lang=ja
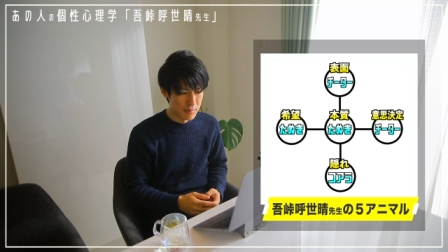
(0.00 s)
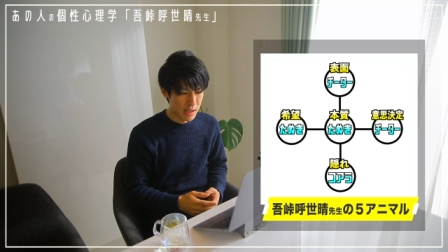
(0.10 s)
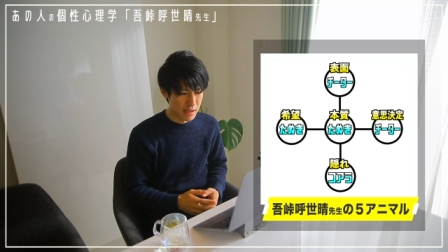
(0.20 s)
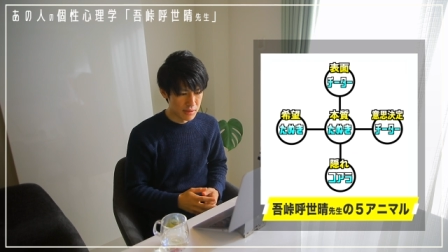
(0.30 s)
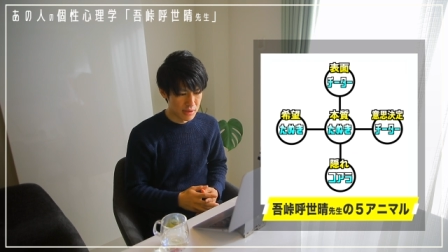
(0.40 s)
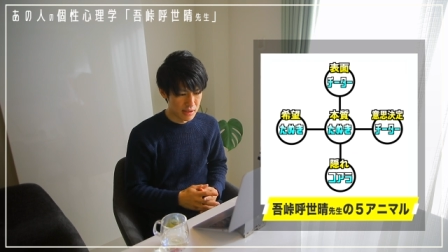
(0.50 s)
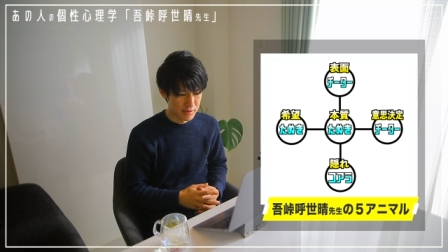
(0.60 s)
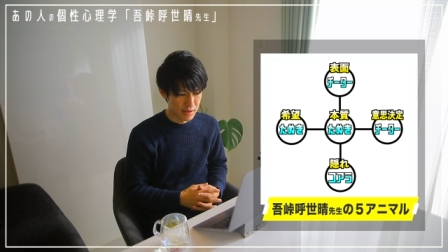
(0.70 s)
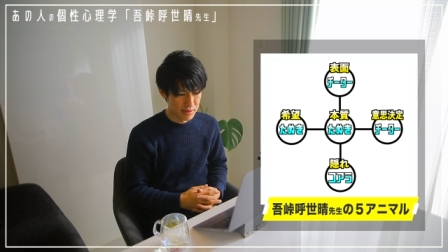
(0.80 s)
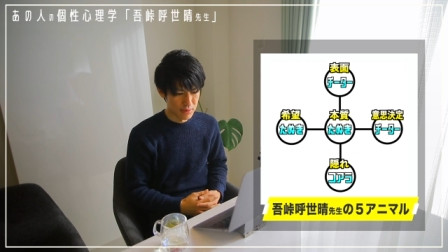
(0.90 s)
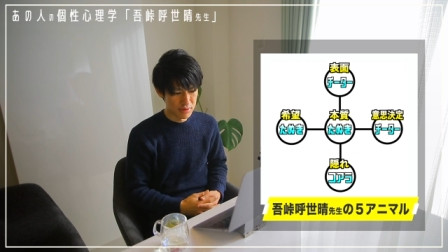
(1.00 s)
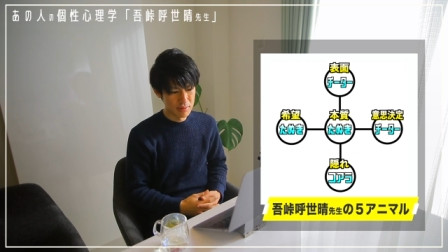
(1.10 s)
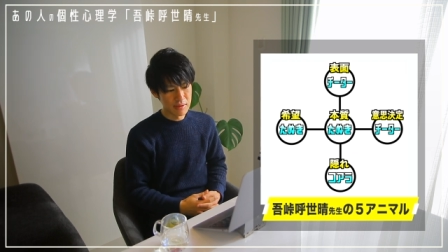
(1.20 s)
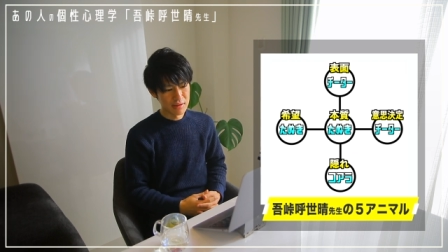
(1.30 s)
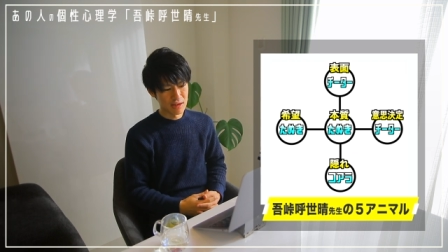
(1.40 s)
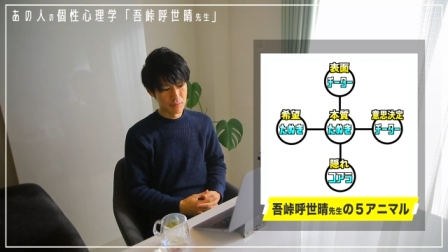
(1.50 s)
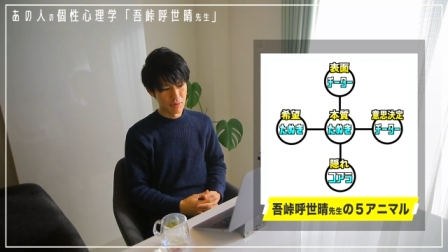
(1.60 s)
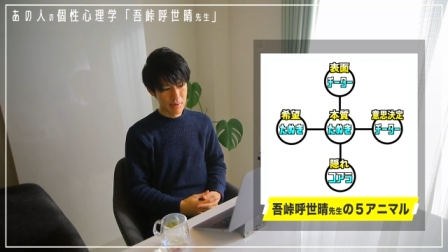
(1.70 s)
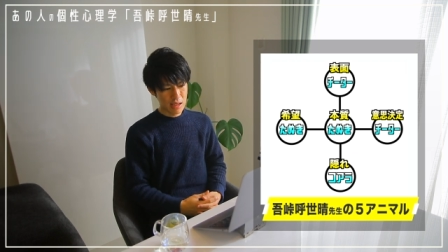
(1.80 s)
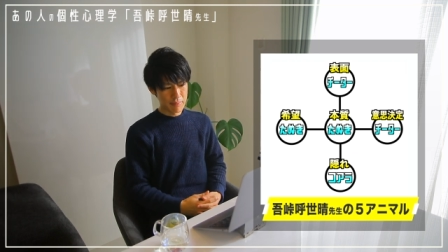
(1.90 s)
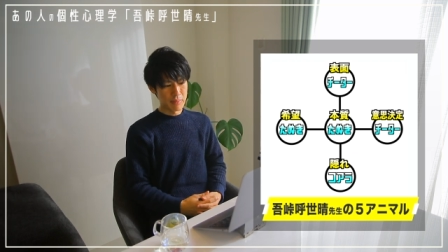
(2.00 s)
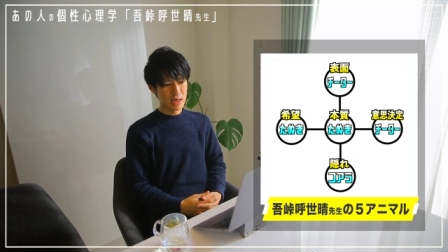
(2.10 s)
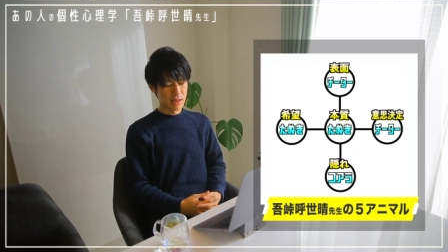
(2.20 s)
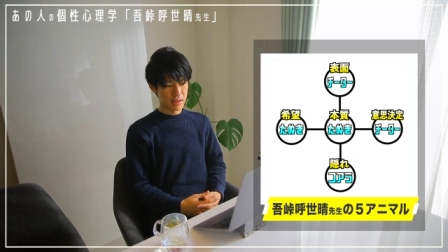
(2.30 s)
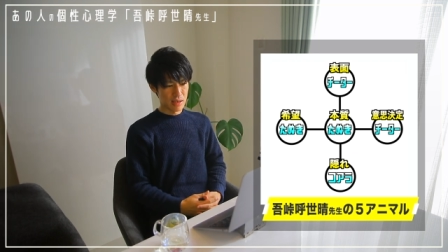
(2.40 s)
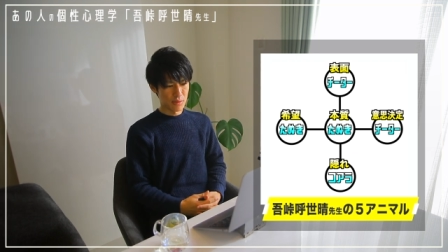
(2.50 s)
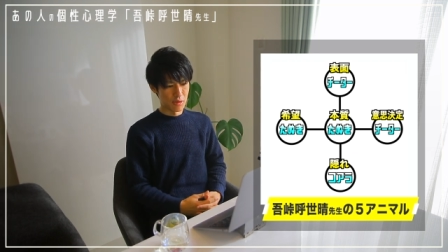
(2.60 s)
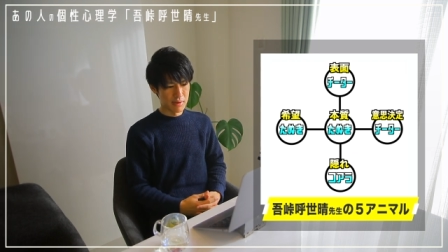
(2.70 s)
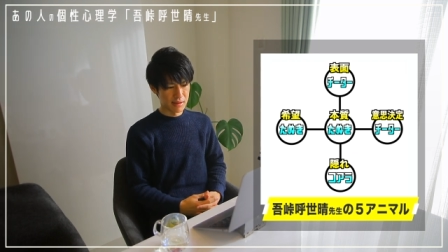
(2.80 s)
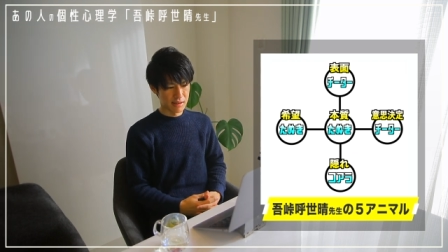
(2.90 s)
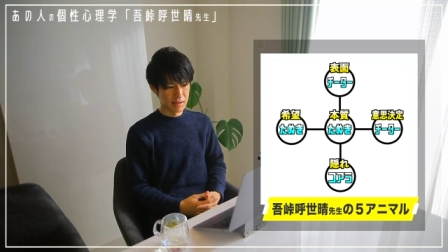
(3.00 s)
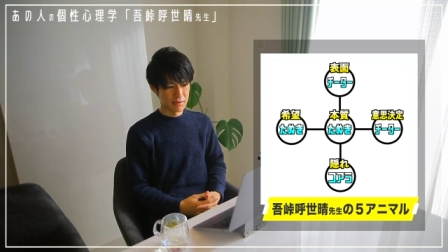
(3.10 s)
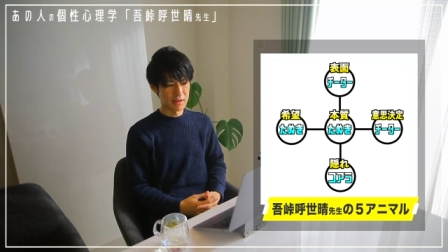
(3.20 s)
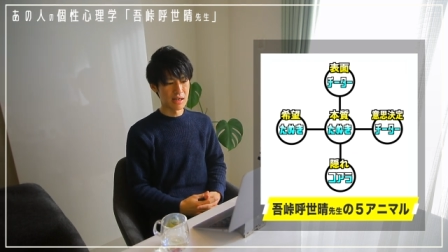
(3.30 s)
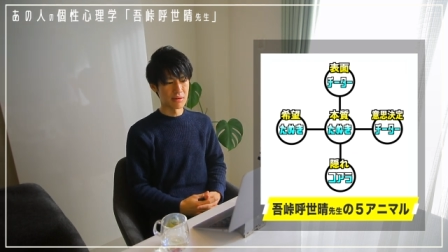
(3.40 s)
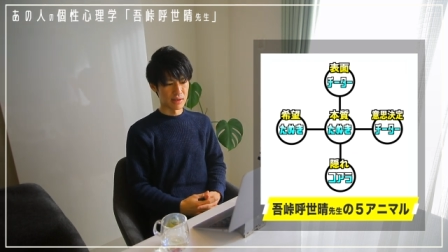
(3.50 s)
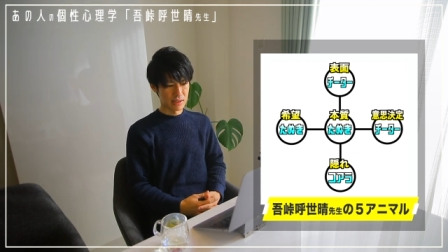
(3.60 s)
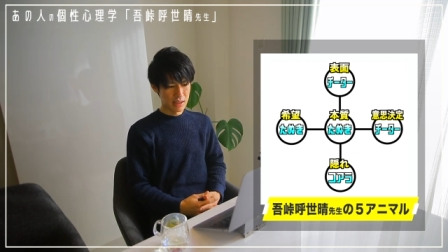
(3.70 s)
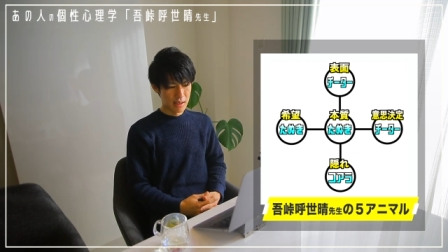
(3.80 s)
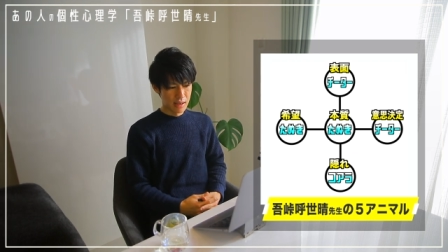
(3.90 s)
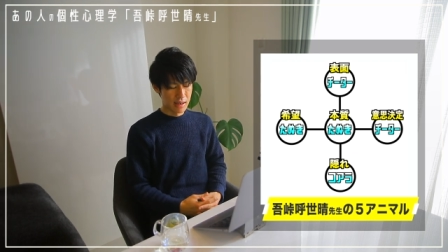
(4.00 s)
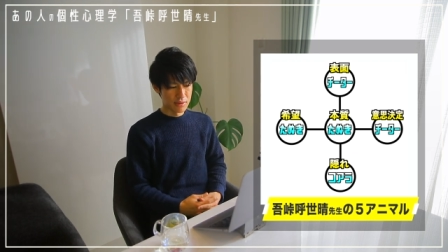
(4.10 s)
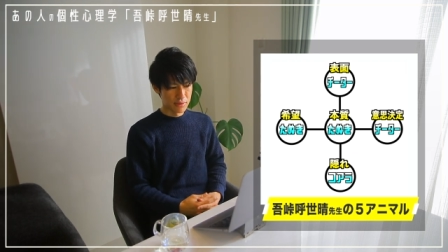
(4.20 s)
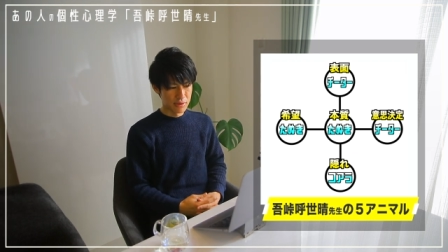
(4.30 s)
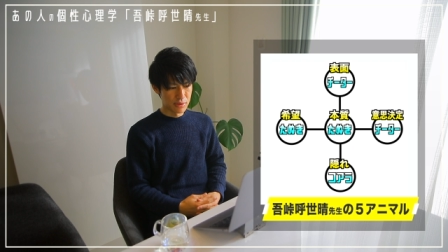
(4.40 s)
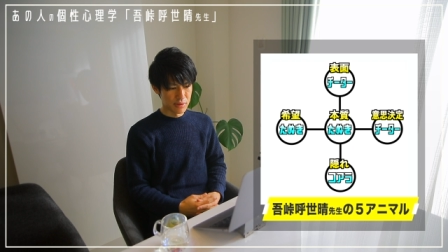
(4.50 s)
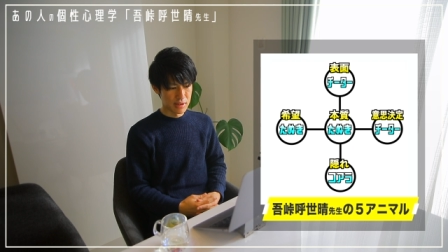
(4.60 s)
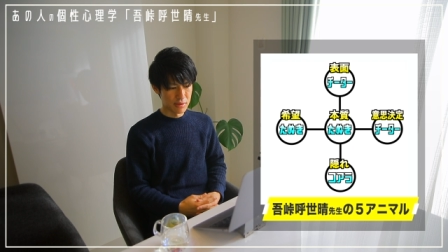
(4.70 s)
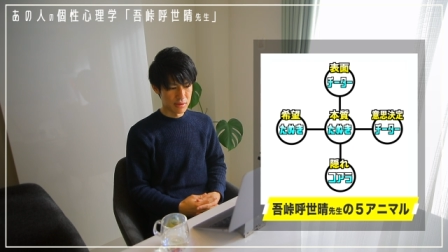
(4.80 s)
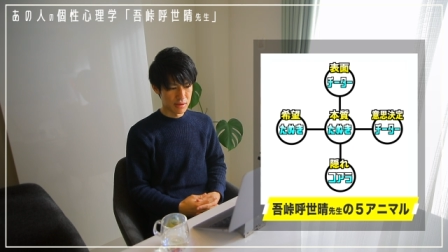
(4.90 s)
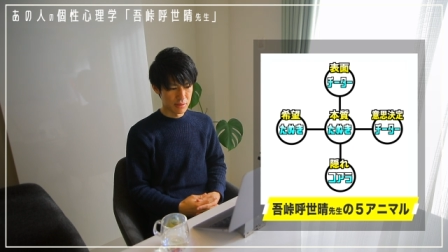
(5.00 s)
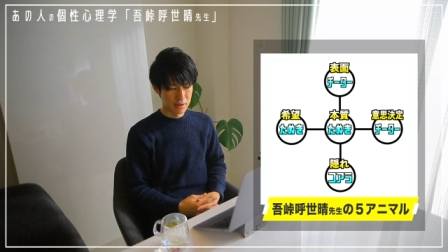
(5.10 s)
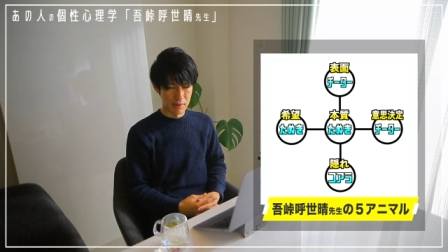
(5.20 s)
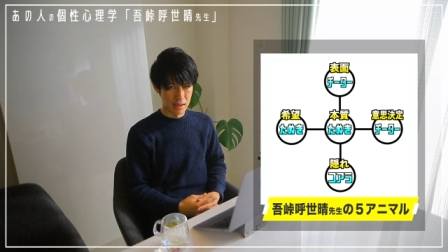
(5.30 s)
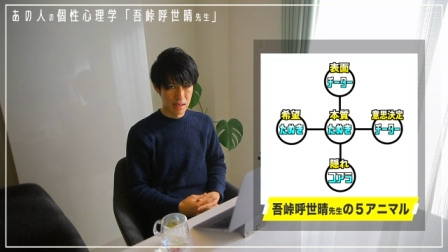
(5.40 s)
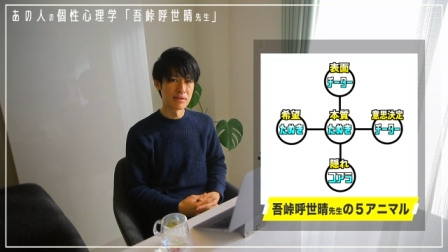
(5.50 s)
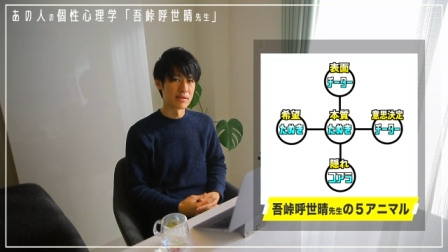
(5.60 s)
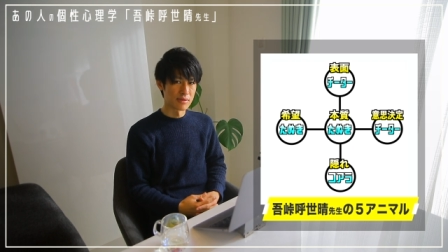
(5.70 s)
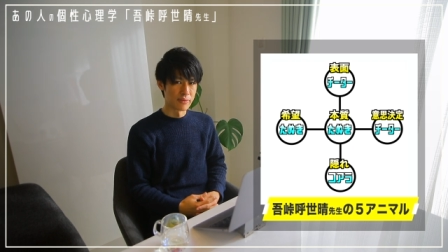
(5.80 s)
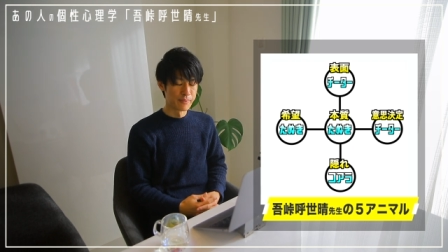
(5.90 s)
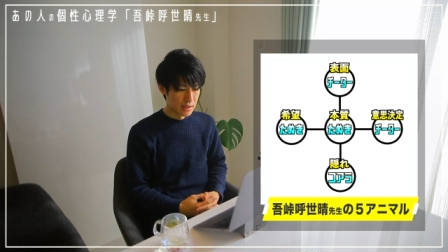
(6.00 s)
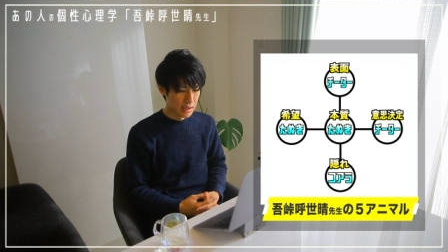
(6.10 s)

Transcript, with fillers: ネットにね、つらつら載ってますけども、やっぱりね、結構、挫折したりとかね、苦労してる時はあるんですよ。